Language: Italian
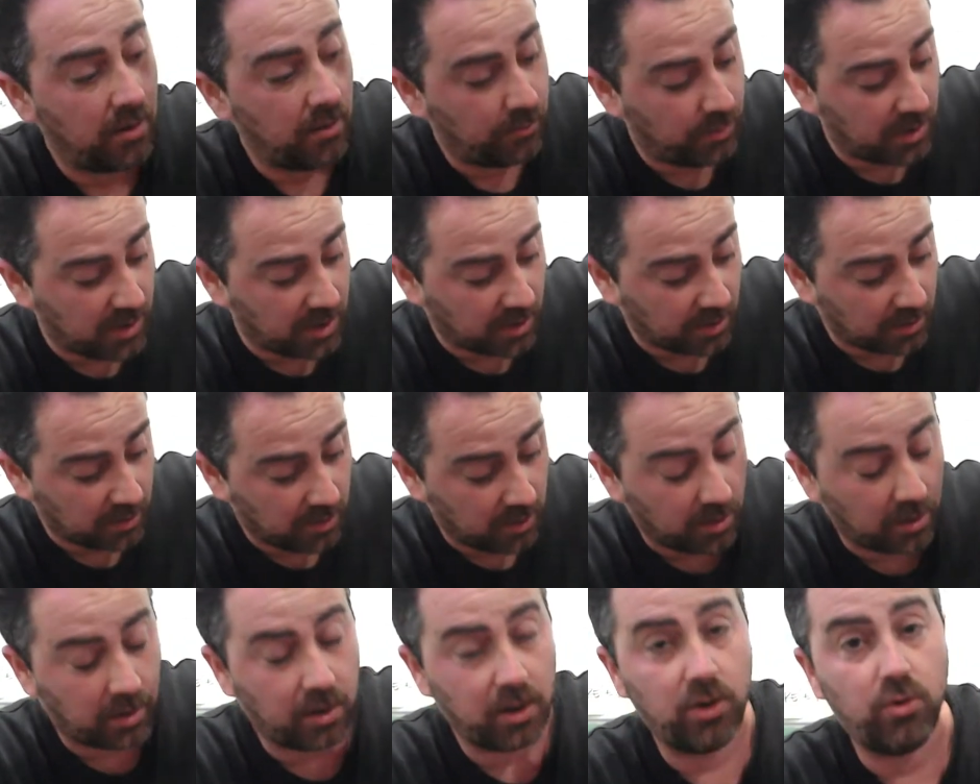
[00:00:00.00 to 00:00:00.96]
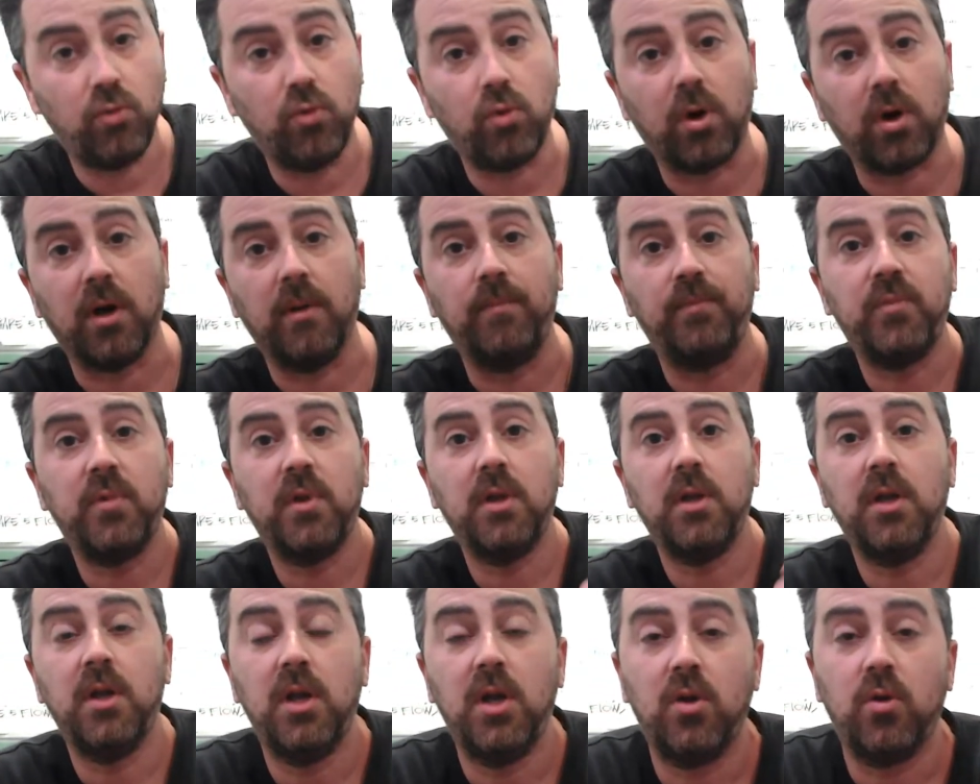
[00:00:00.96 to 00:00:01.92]
per ridurre
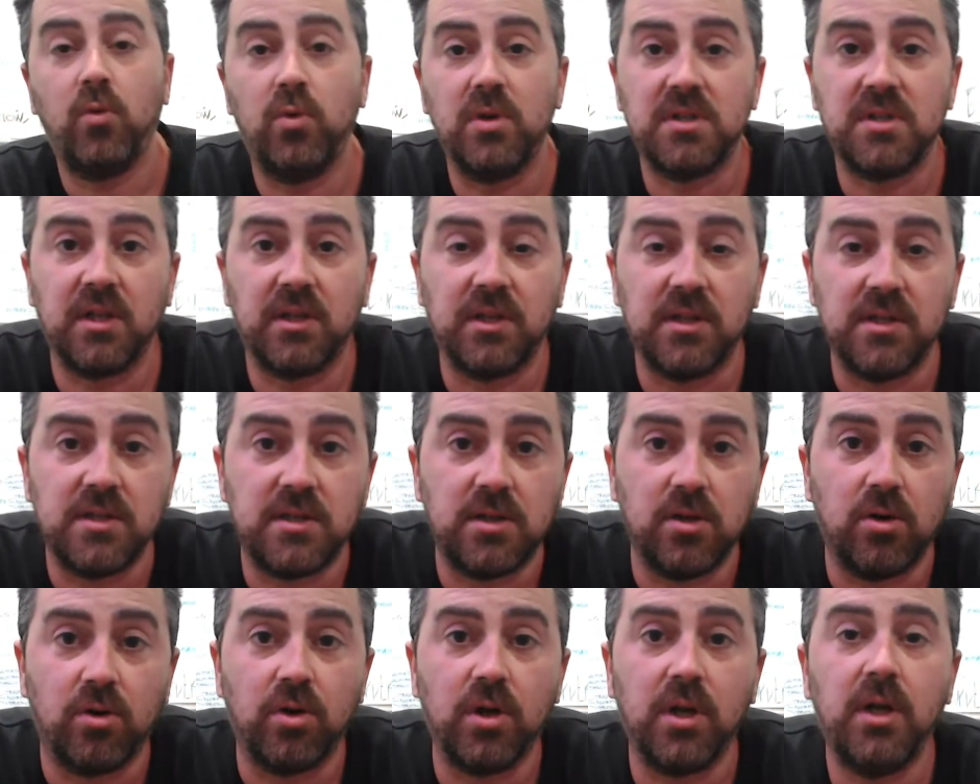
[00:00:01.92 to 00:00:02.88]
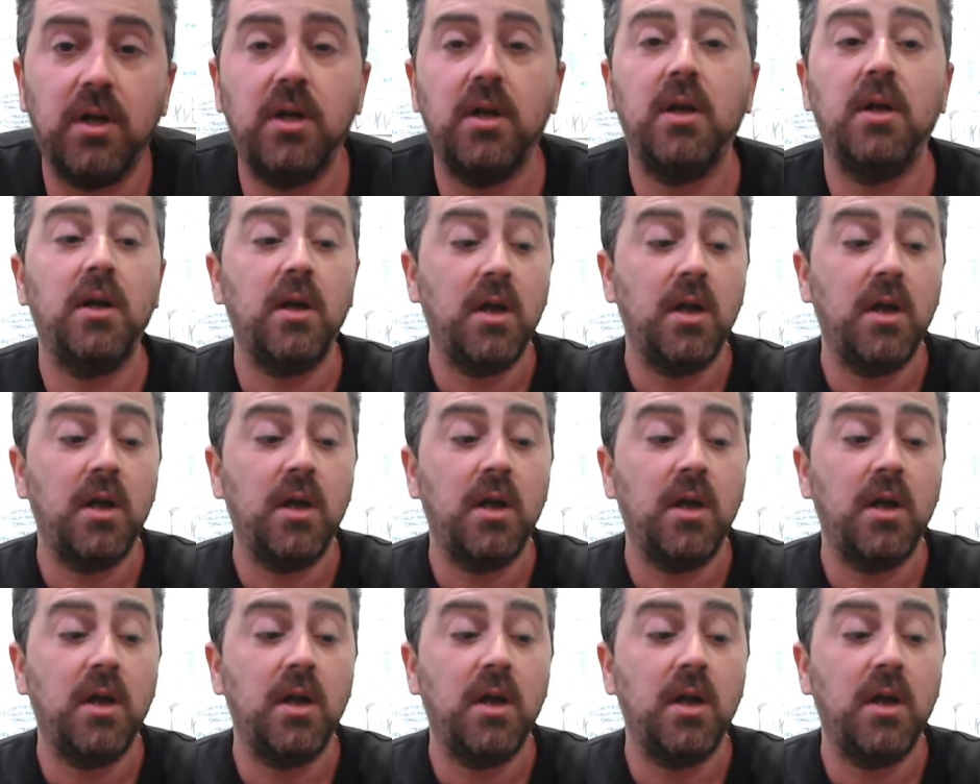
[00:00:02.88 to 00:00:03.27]
questa tensione.